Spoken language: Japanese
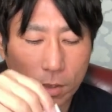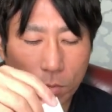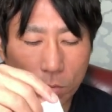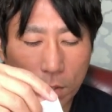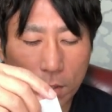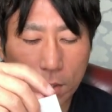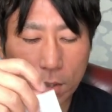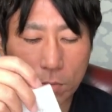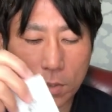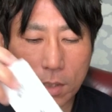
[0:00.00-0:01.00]
お
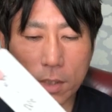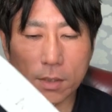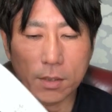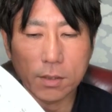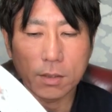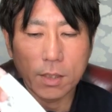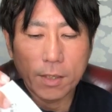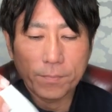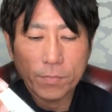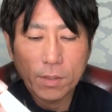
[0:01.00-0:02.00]
宝の中にです
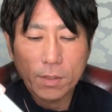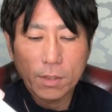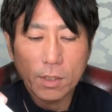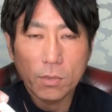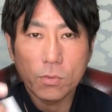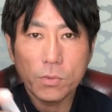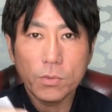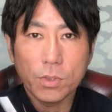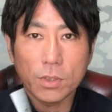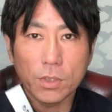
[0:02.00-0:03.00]
ねこう
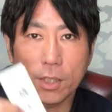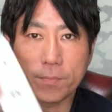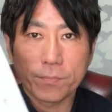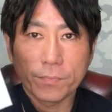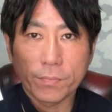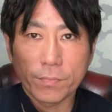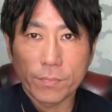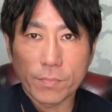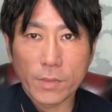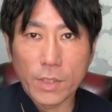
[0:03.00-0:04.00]
いうですね
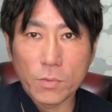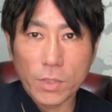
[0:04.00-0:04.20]
こ